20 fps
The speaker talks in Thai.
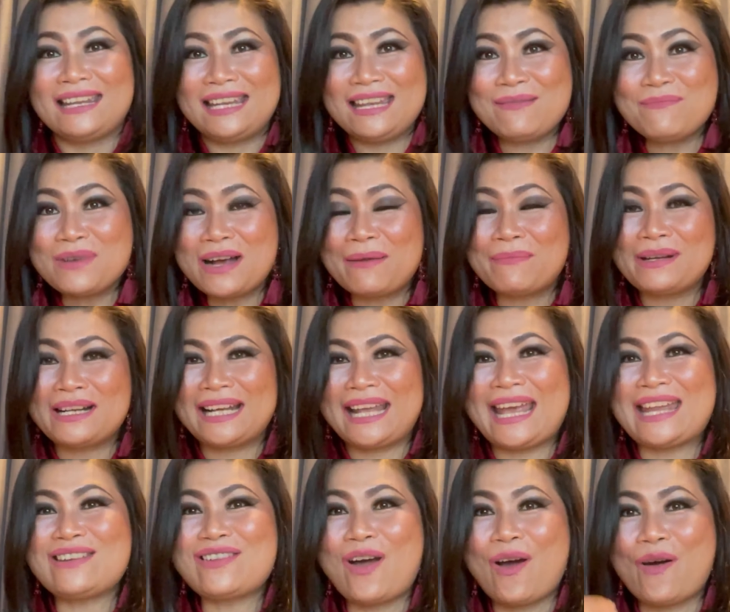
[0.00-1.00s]
ที่เมืองเบอร์เก
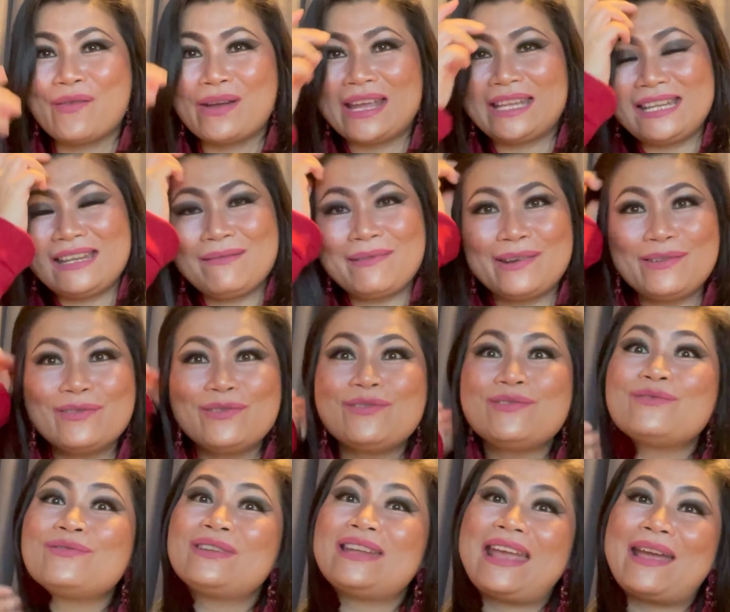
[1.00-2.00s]
นนอร์เวย์ที่มนุษย์
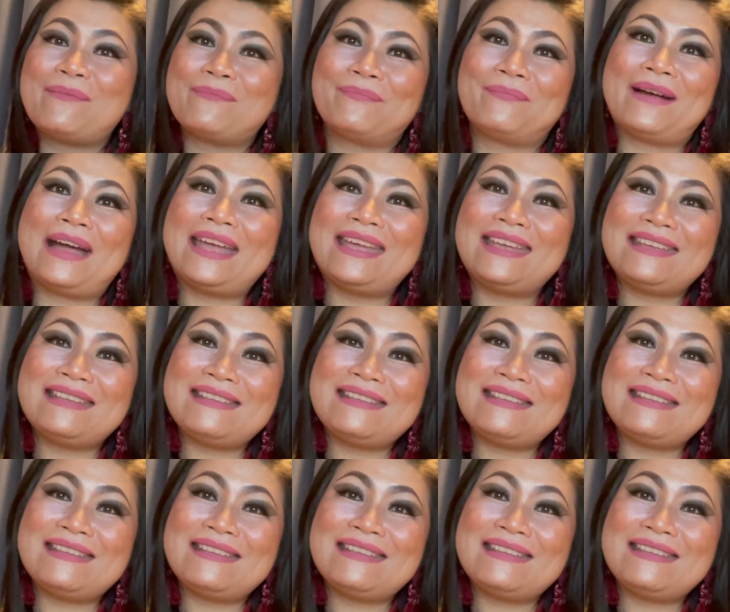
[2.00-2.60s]
อยู่เนี่ยไม่